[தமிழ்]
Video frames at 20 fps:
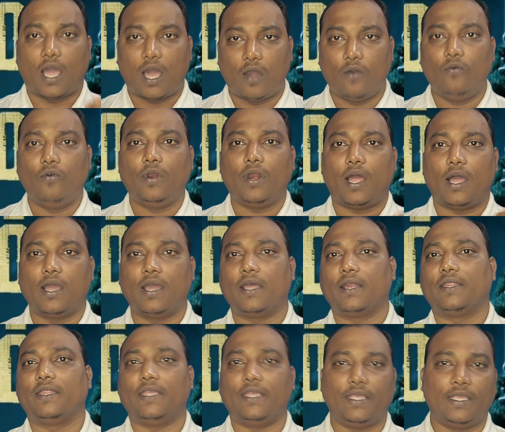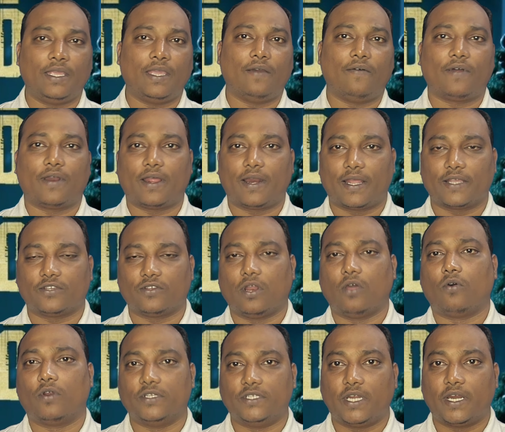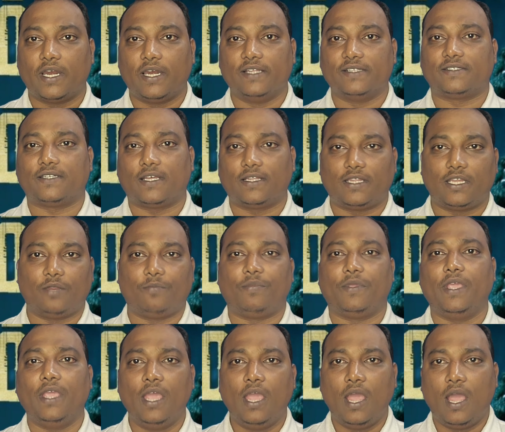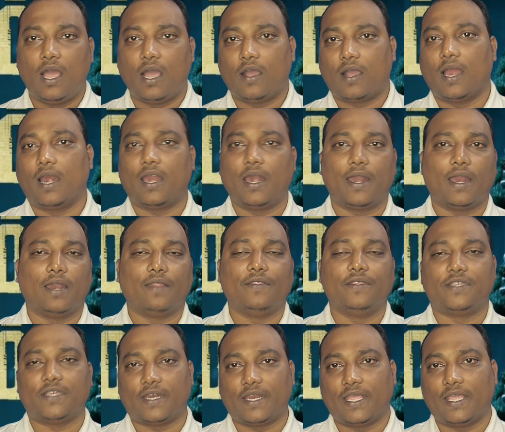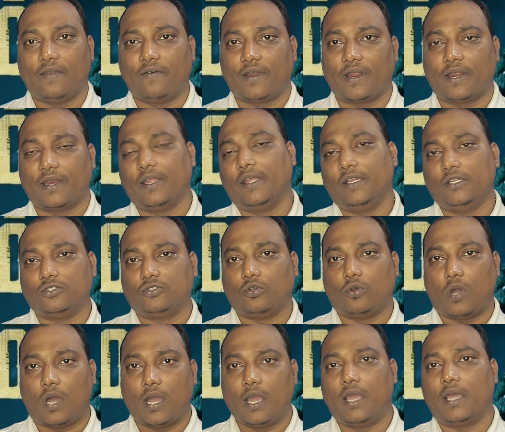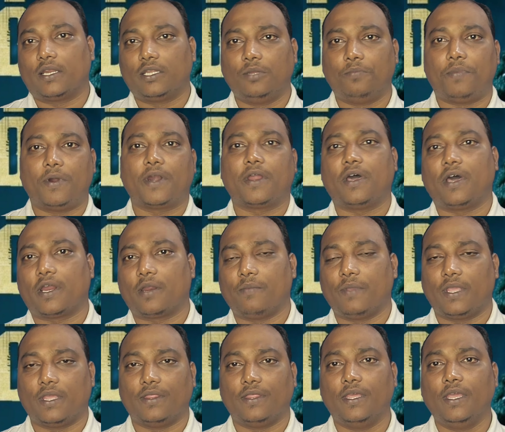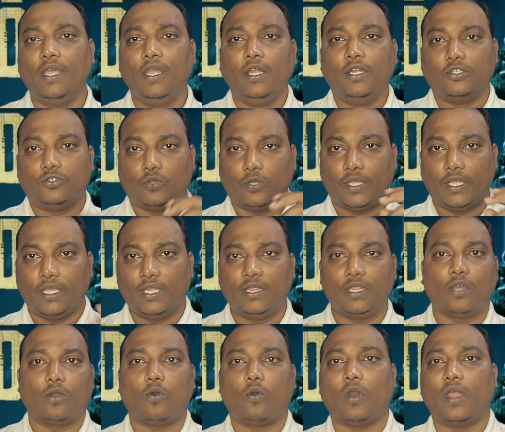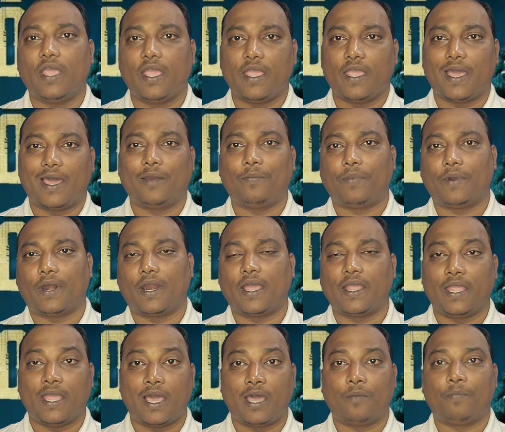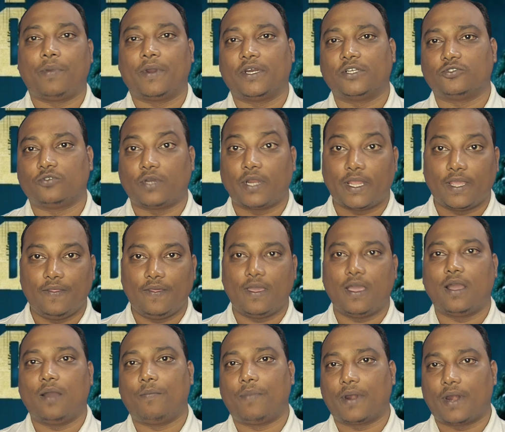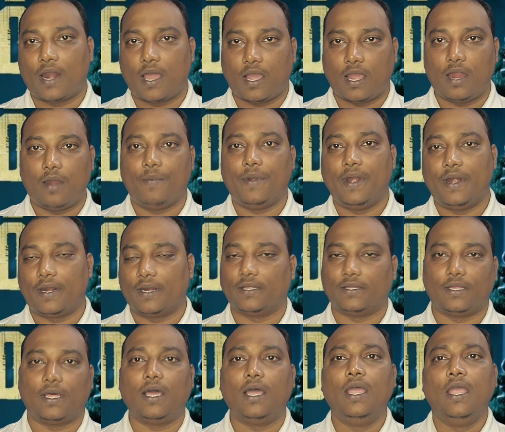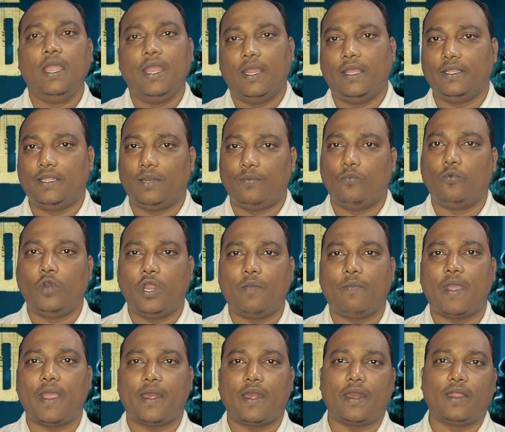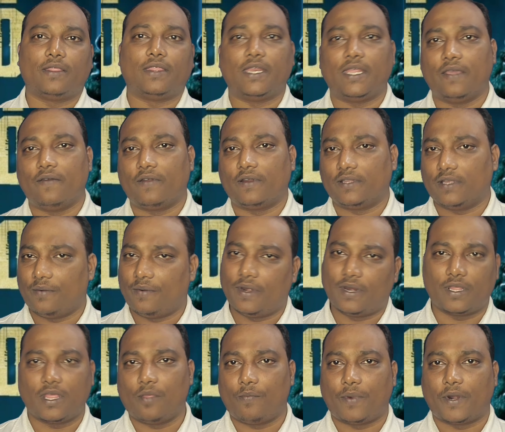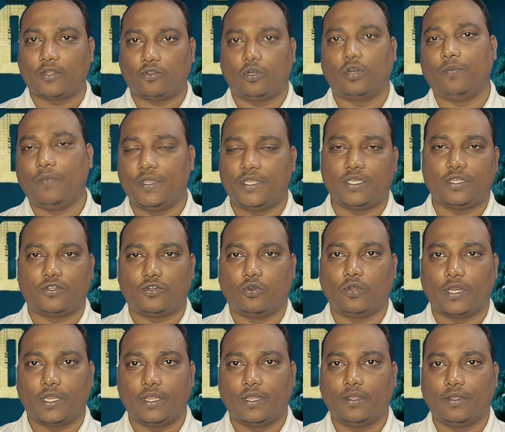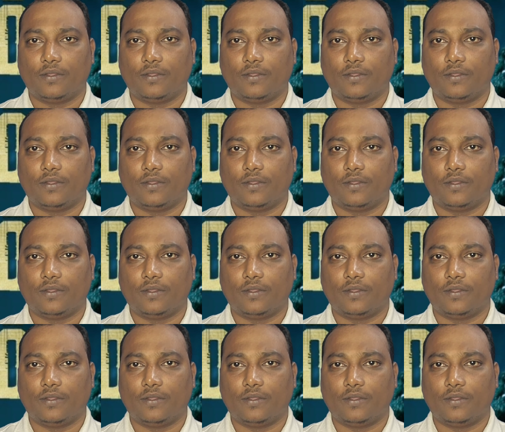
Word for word: அவரு அவர் இருந்து இங்கே வராரு ஆக்சுவலா ஒரு ஜேர்னலிஸ்டா திருப்பி கல்கட்டால இருந்து சென்னைக்கு வராரு ஸோ இருந்து படம் ஆரம்பிக்குது ஸோ இந்த கொலையை யார் பண்ணா யார் பண்ண சொன்னா எதுக்காக பண்ணாங்க அப்படின்றது தான் இதன் மூலியமா என்னென்ன தெரிய வருது அப்படின்றது படத்தோட மிச்ச ஸ்டோரி